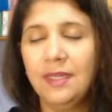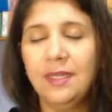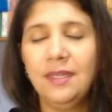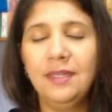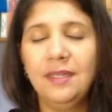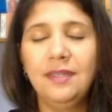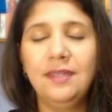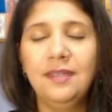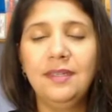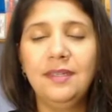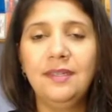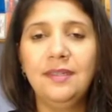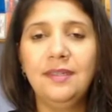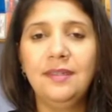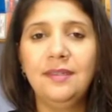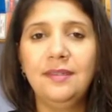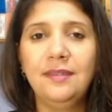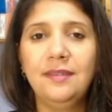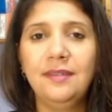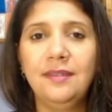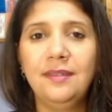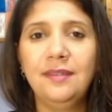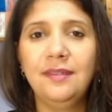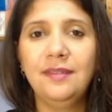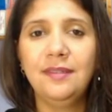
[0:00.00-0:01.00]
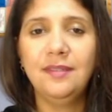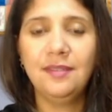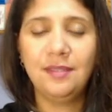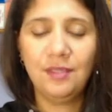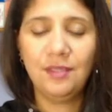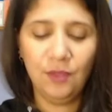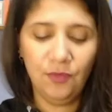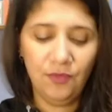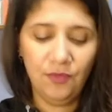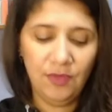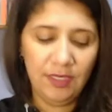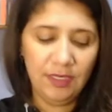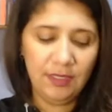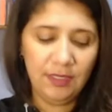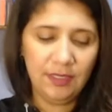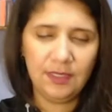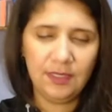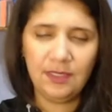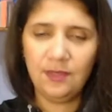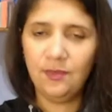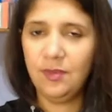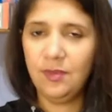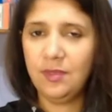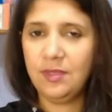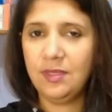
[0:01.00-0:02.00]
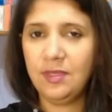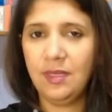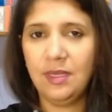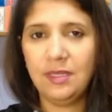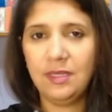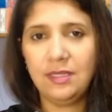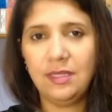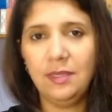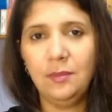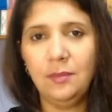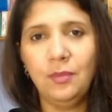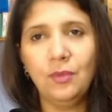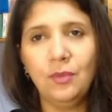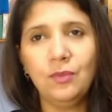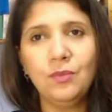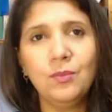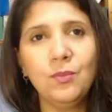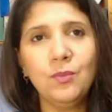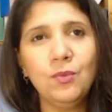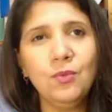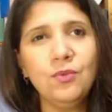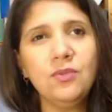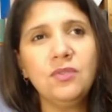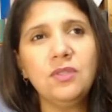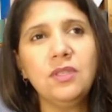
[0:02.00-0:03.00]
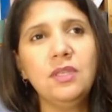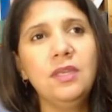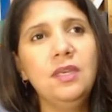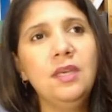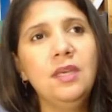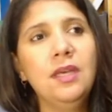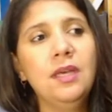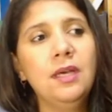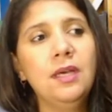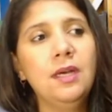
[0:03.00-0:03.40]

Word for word: Uh, se houver se você, assim, busque